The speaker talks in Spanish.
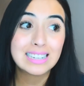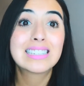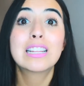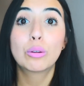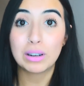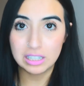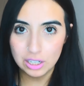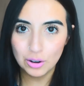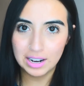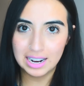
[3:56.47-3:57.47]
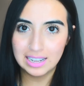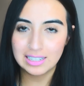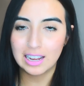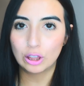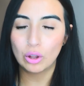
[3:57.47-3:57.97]
situaciones
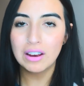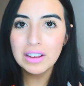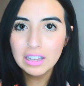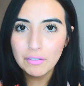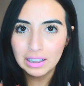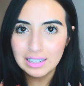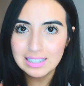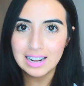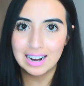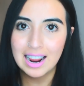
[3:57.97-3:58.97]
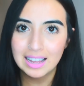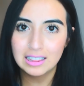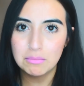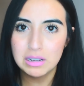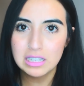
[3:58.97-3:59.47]
que todavía te faltan sanar a
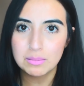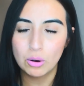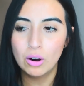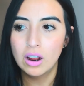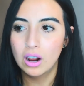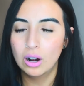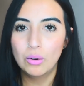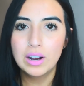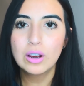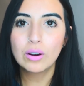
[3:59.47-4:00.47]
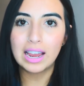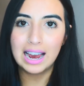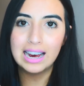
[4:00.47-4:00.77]
ti mismo, lo único que